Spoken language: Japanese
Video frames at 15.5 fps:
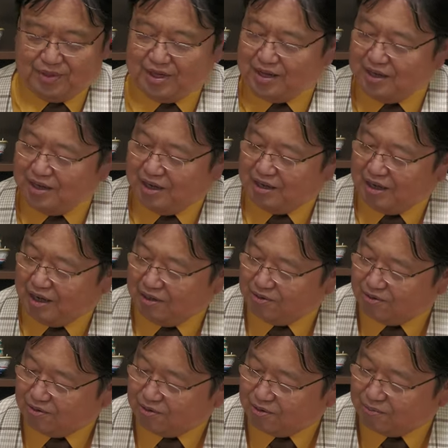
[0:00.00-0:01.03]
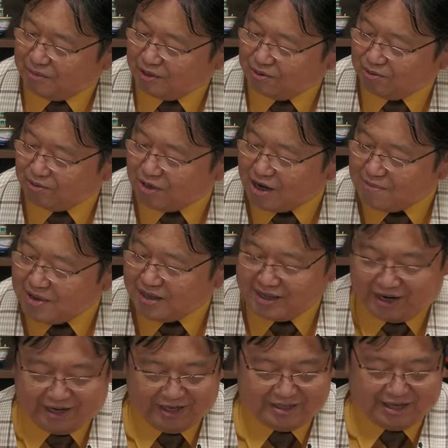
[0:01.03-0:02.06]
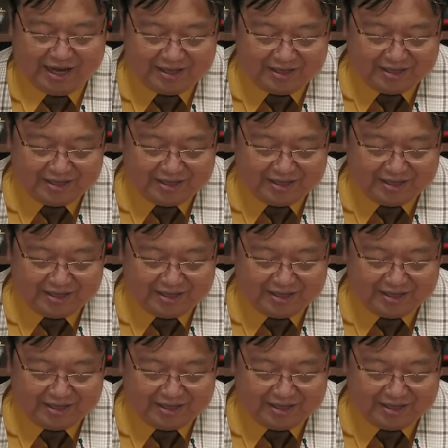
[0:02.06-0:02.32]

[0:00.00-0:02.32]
ねあのまあ、ウルトラマンだからさ